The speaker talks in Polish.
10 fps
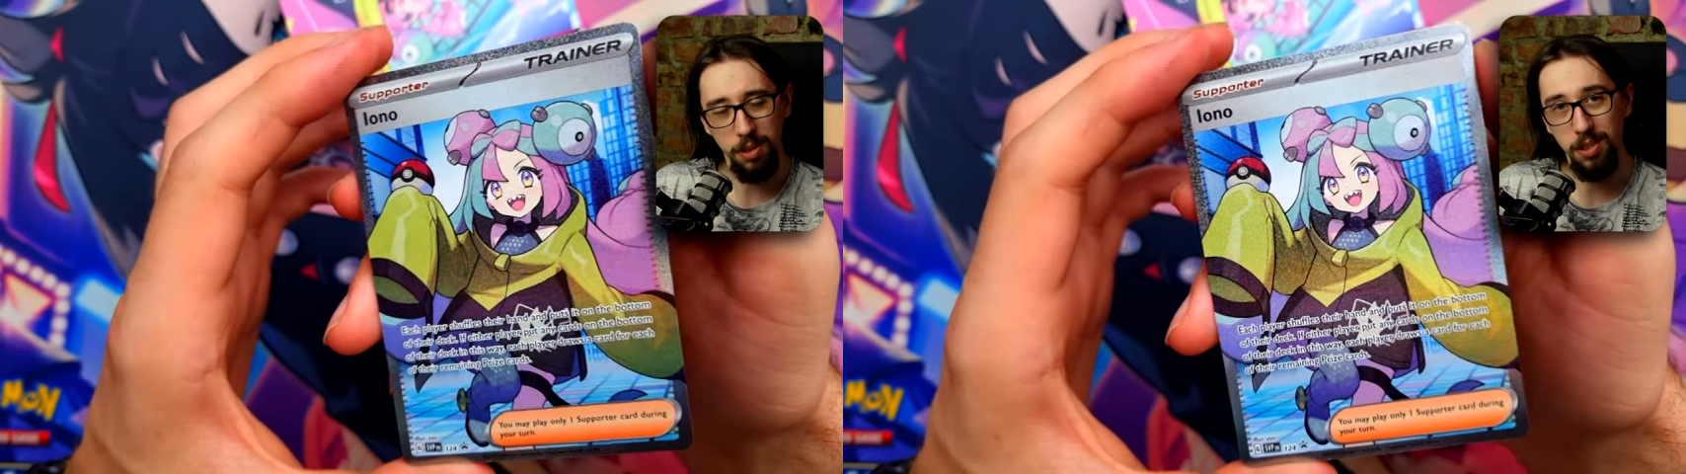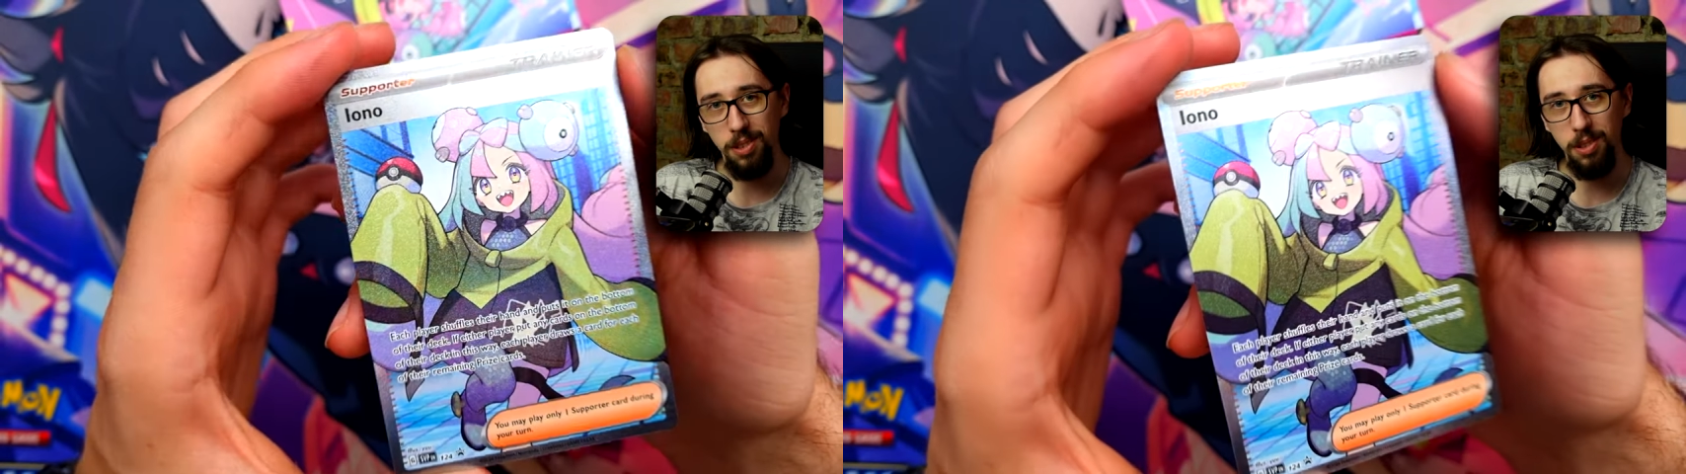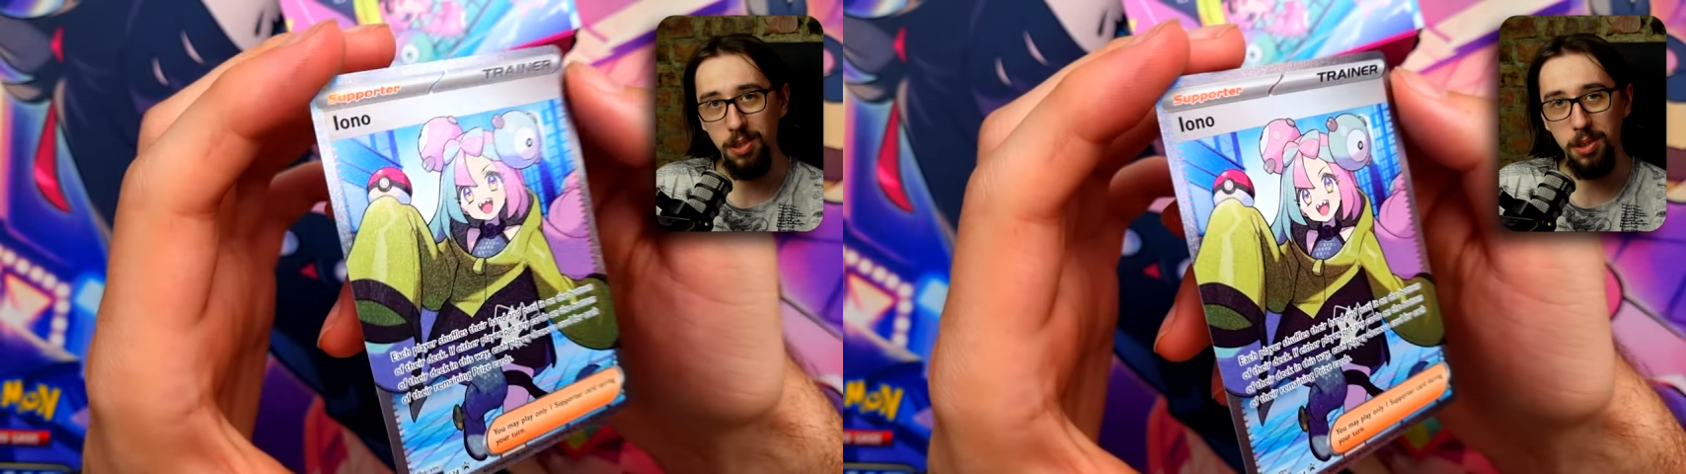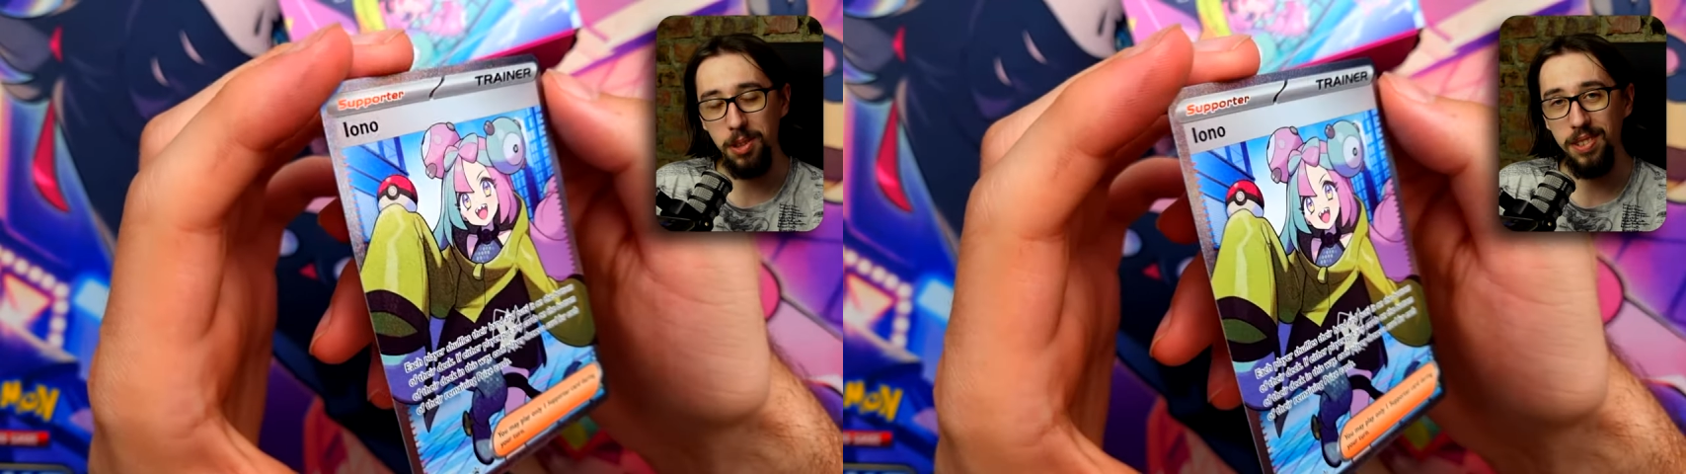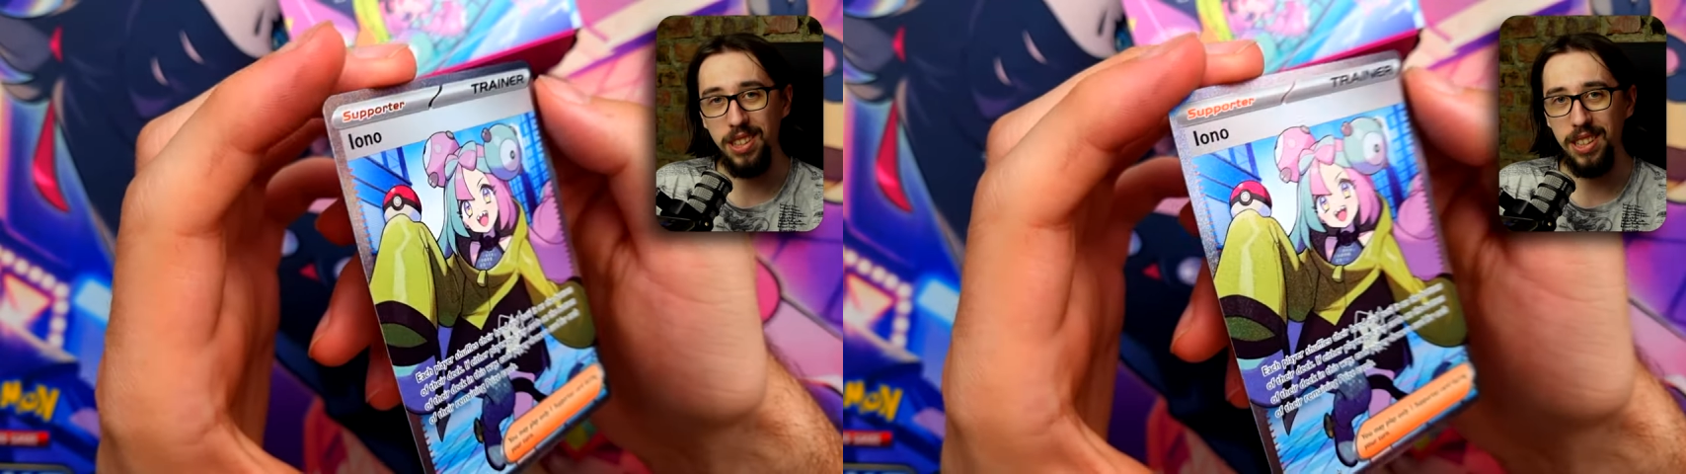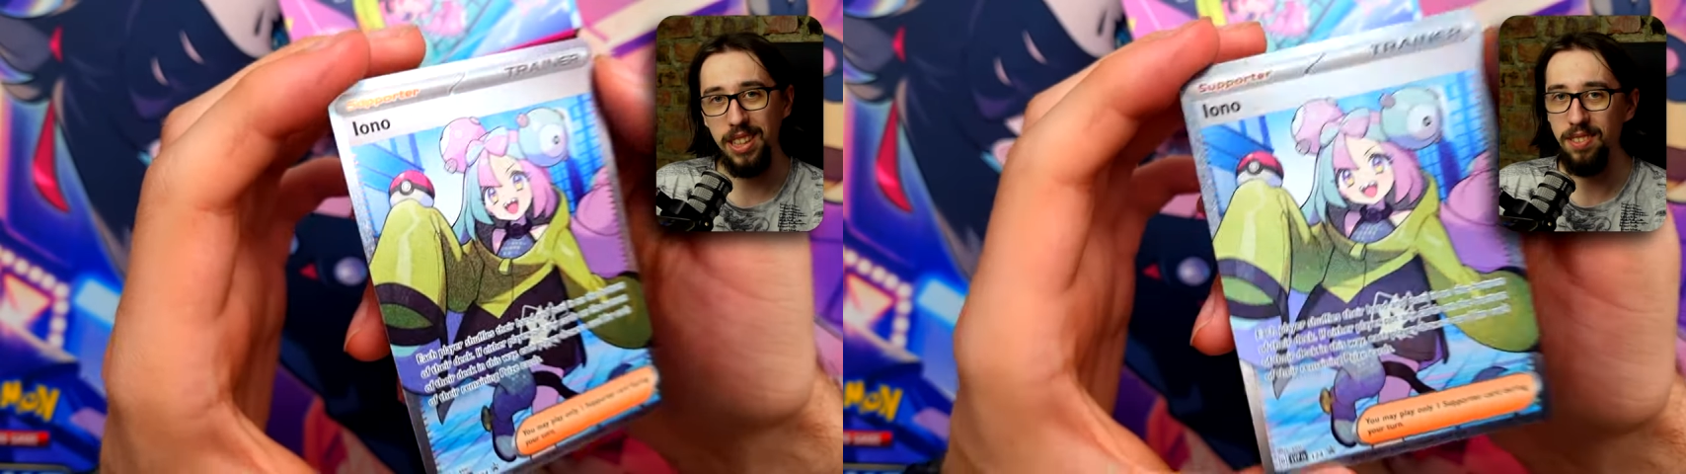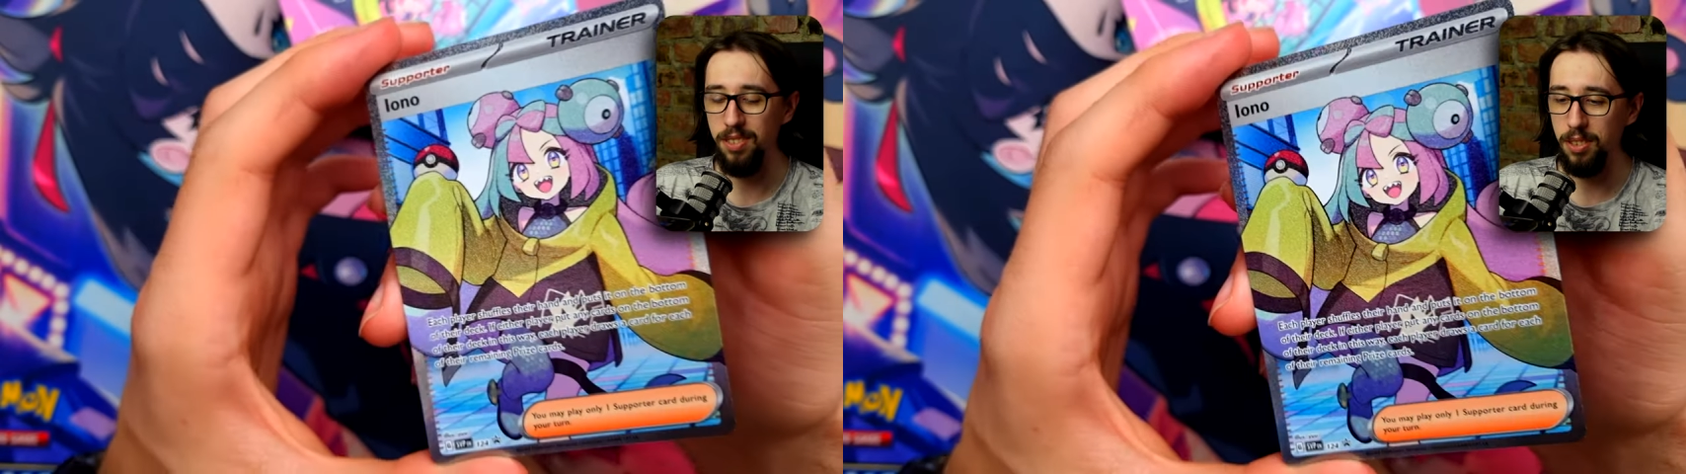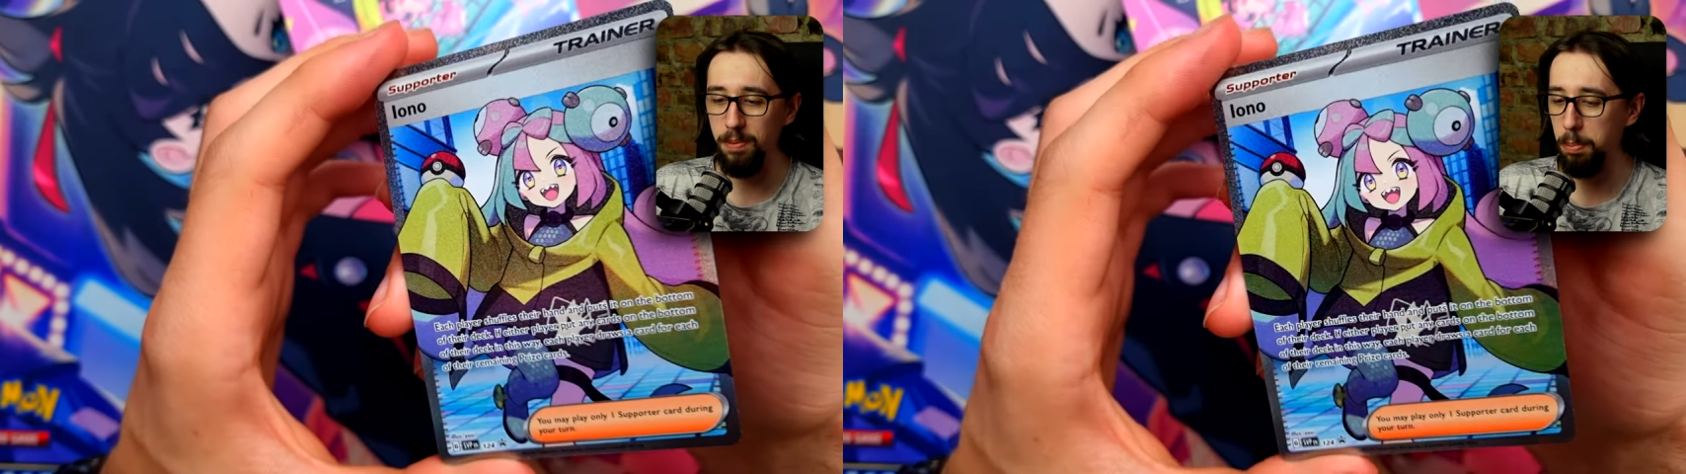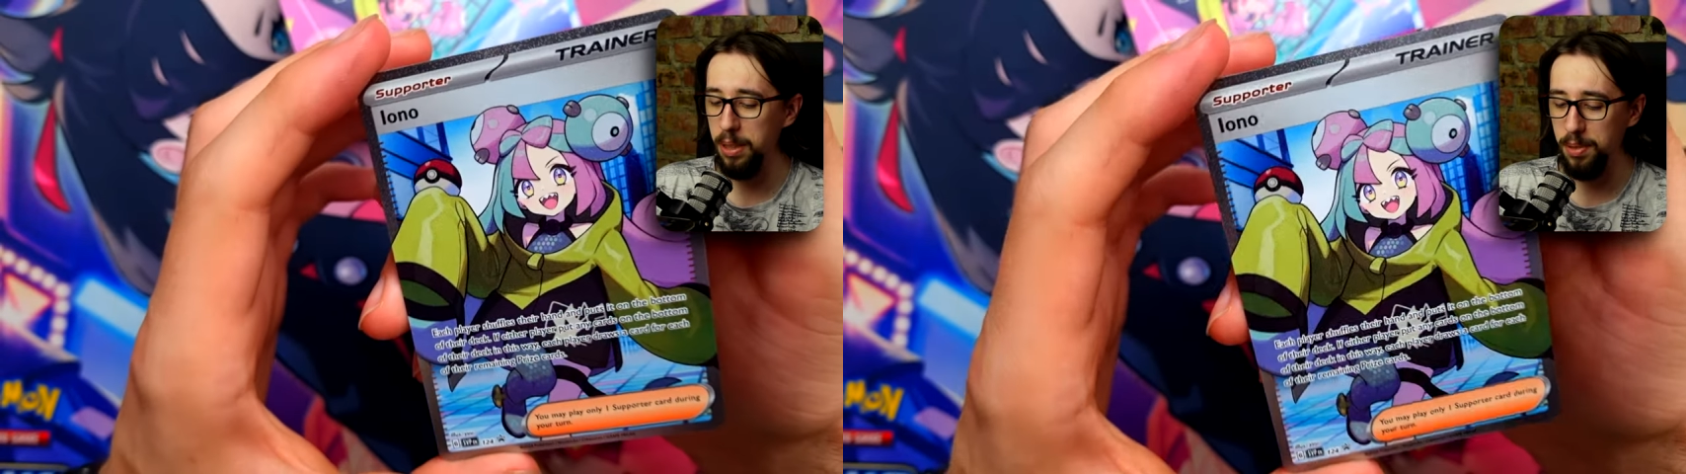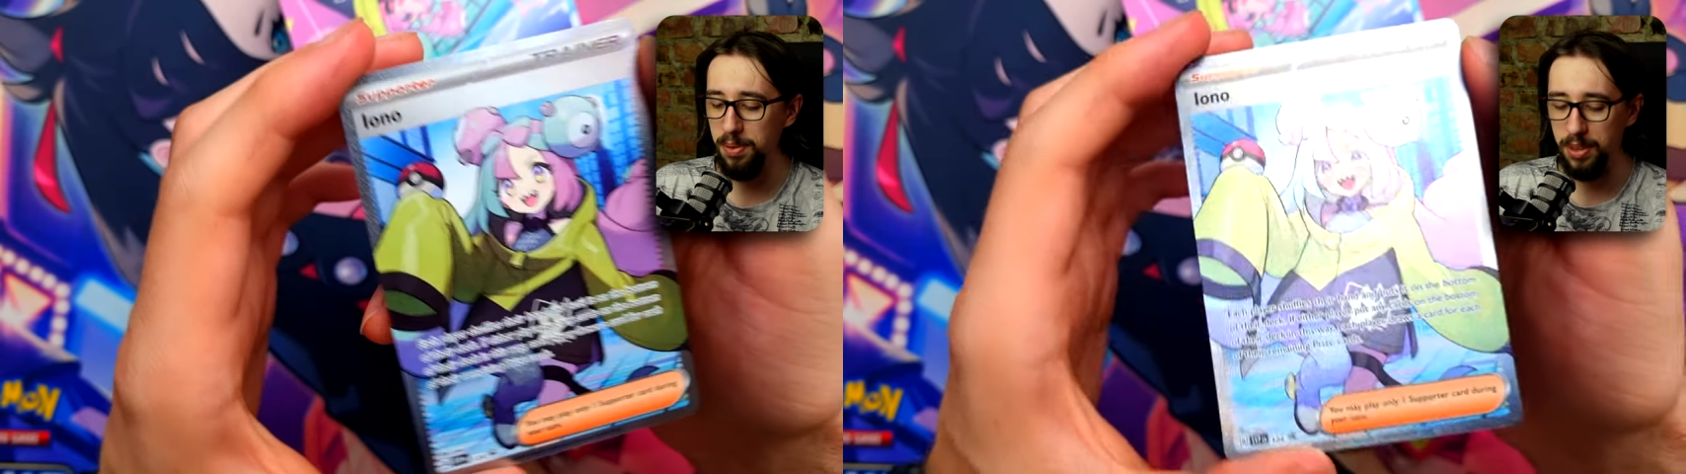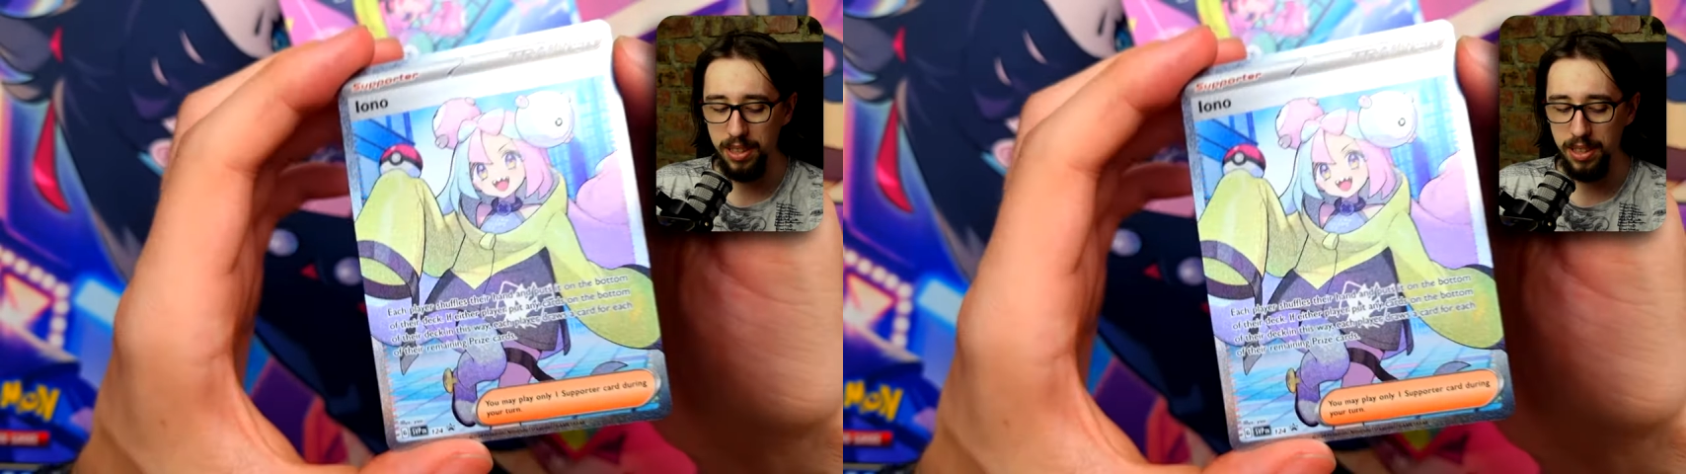to, to oczywiste, to bez dwóch